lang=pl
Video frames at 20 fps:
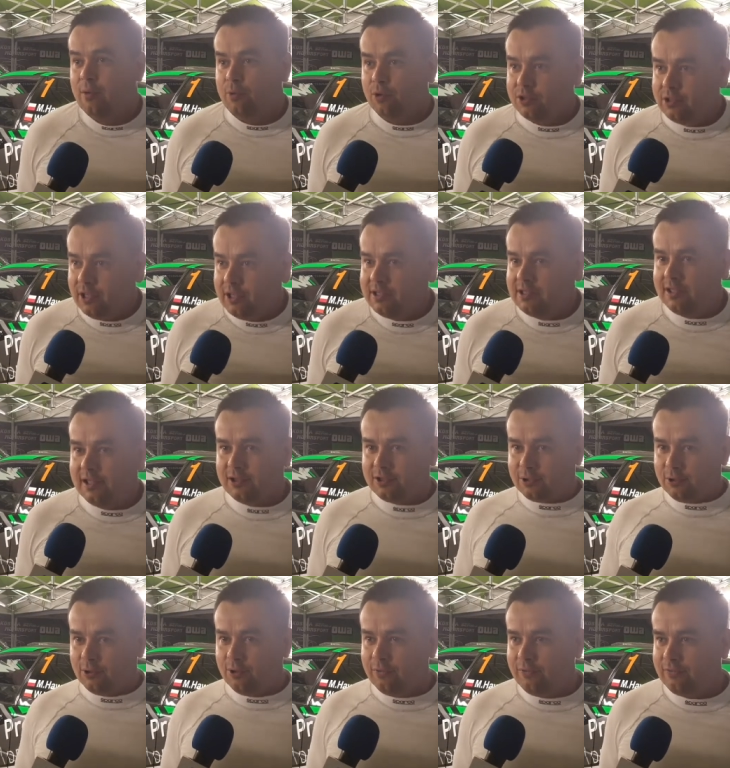Później z
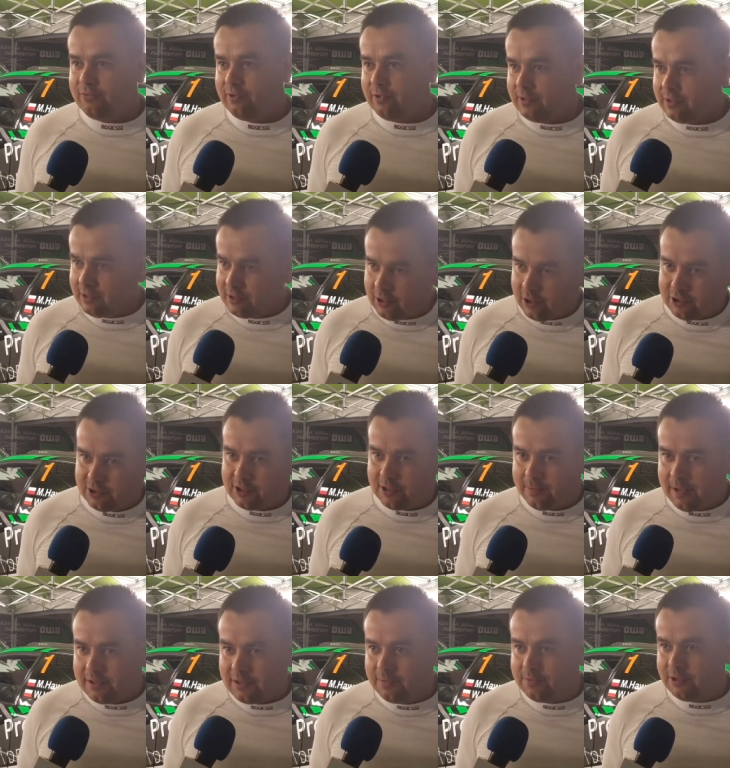Tyszów,
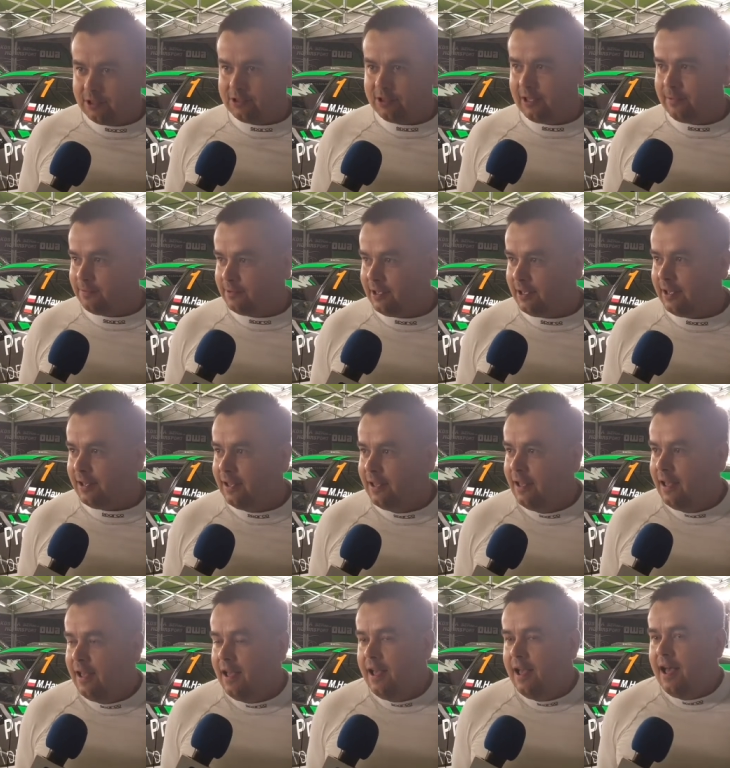troszkę bardziej przyczepnie.
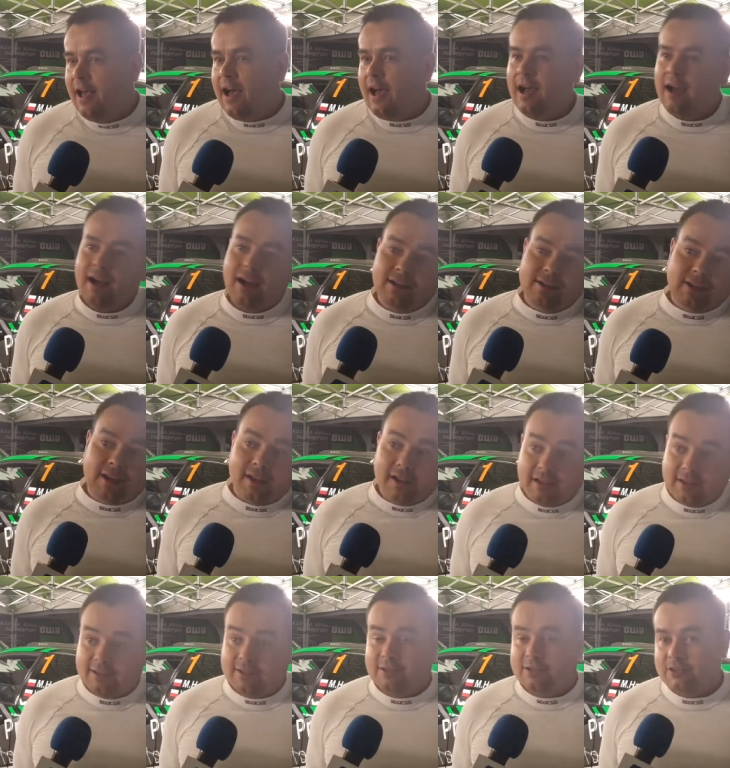A
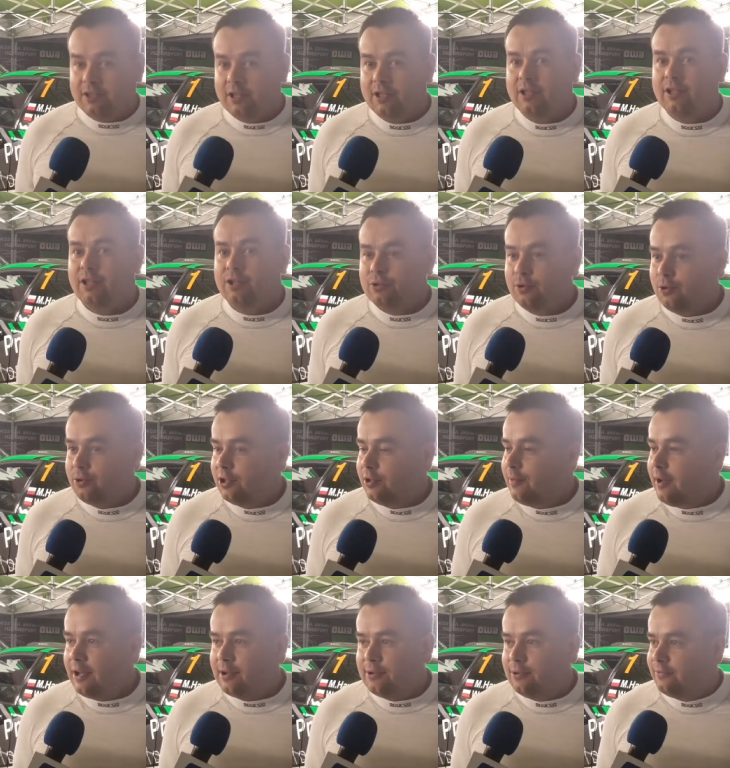teraz y,
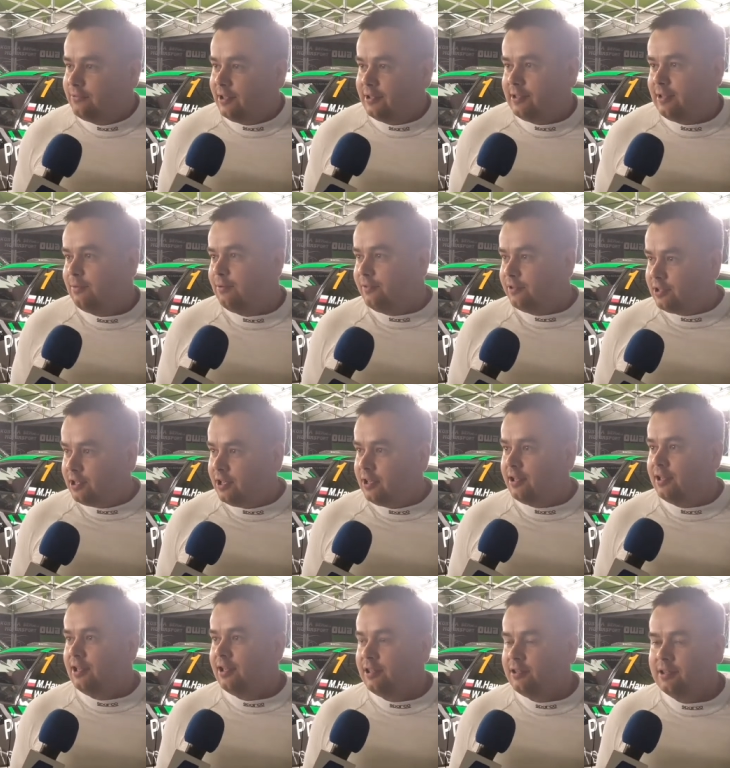drugi Maków
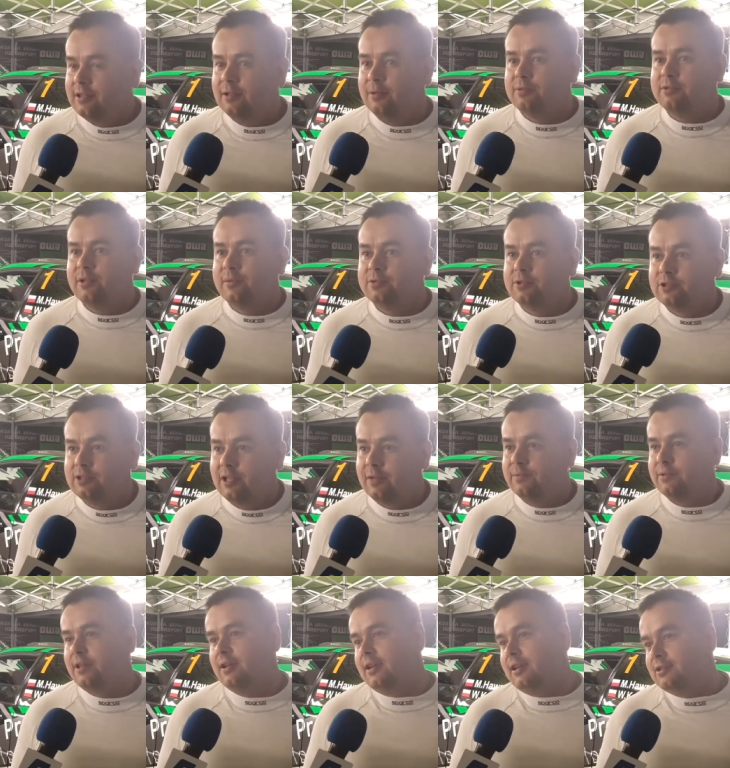niesamowicie, niesamowicie
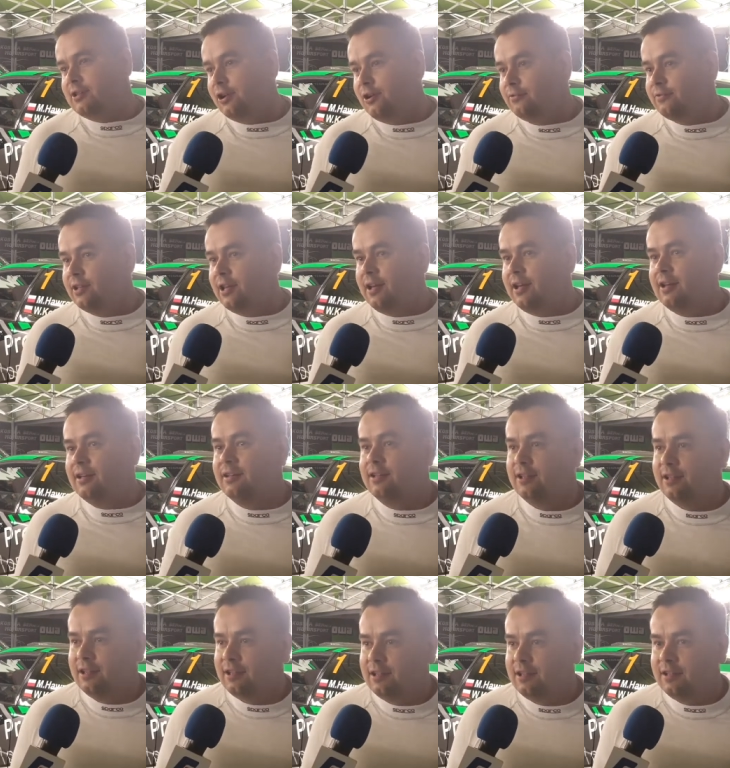przyczepnie, elektrownia
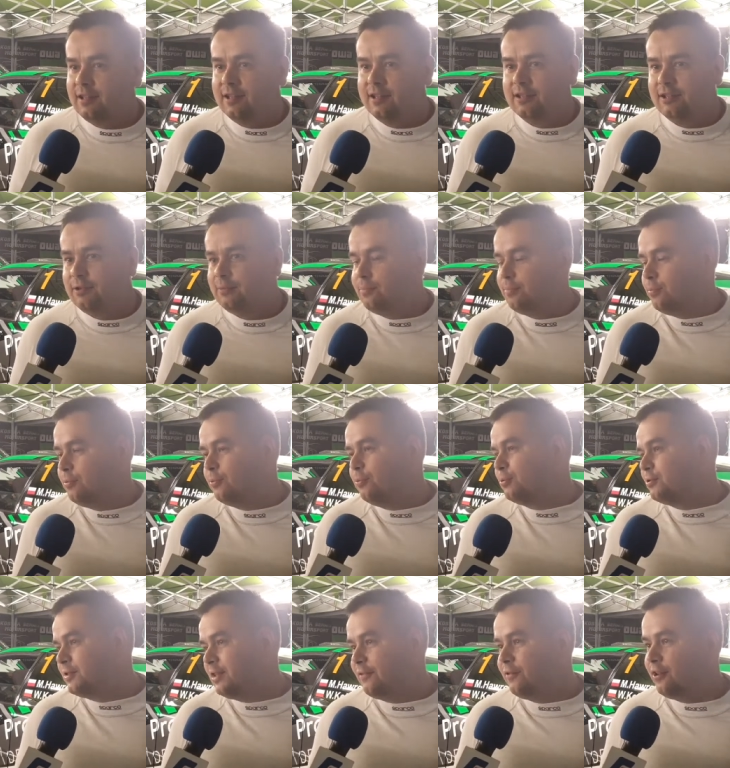e, no,
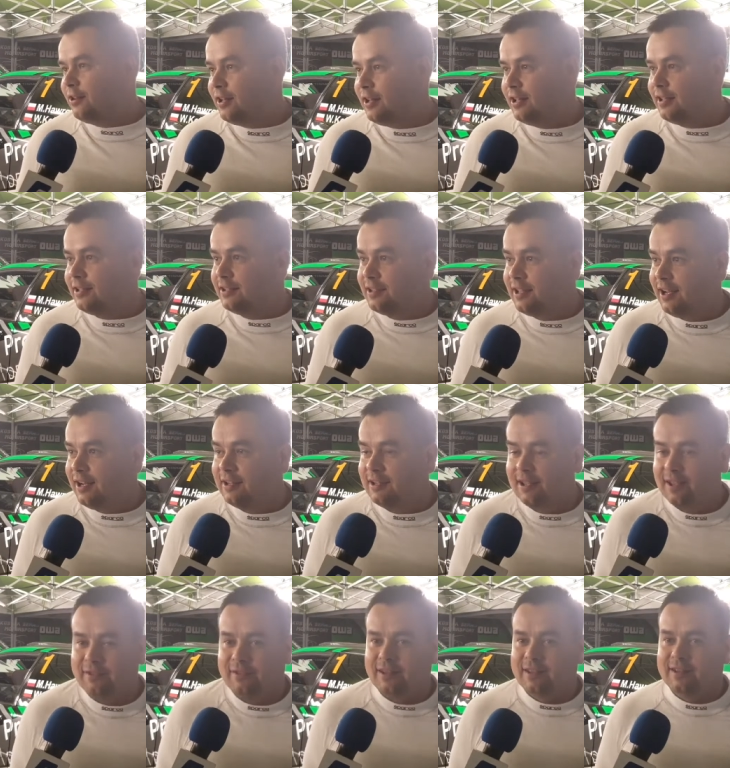ustawiona
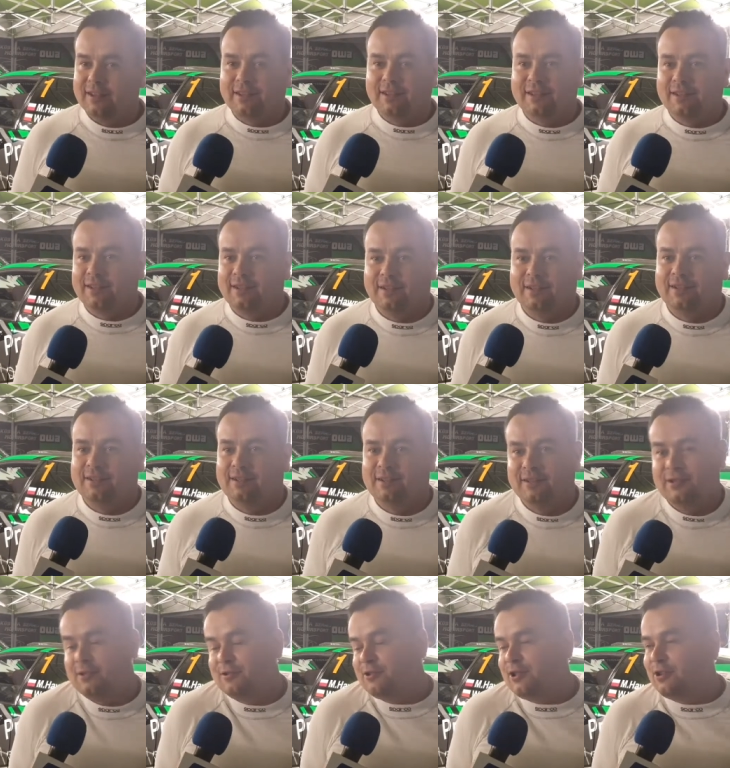idealnie, więc e,
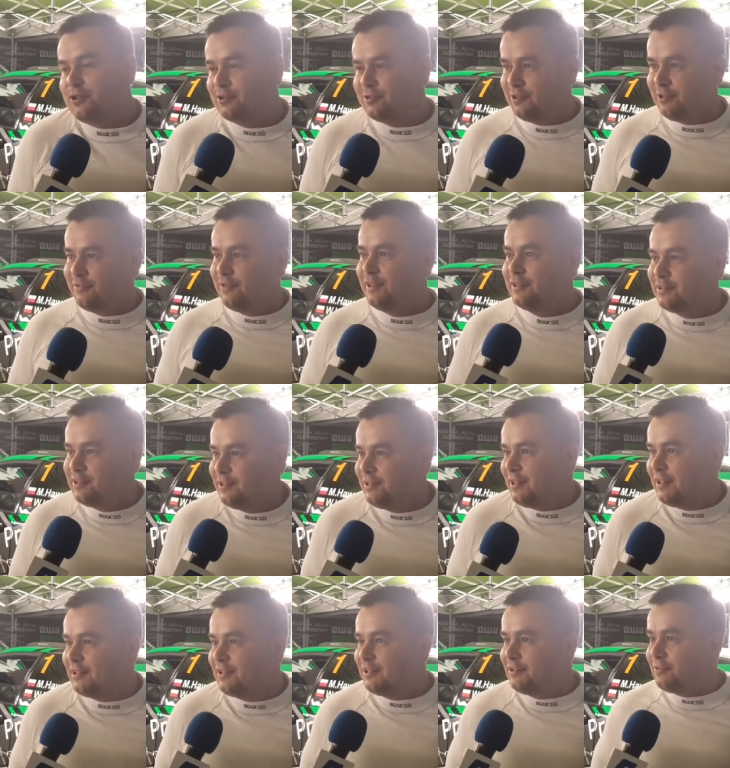no, czego chcieć więcej.
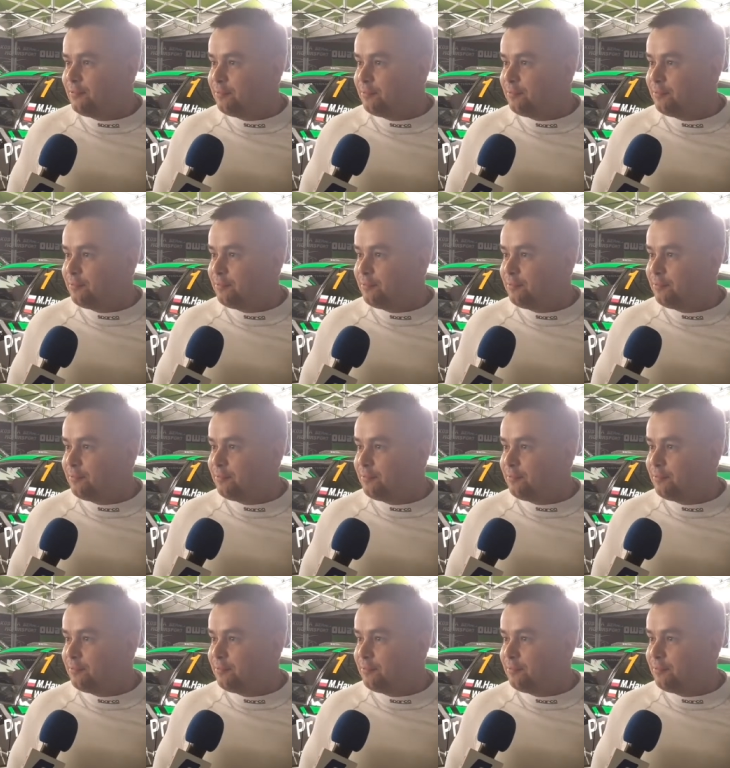Tak?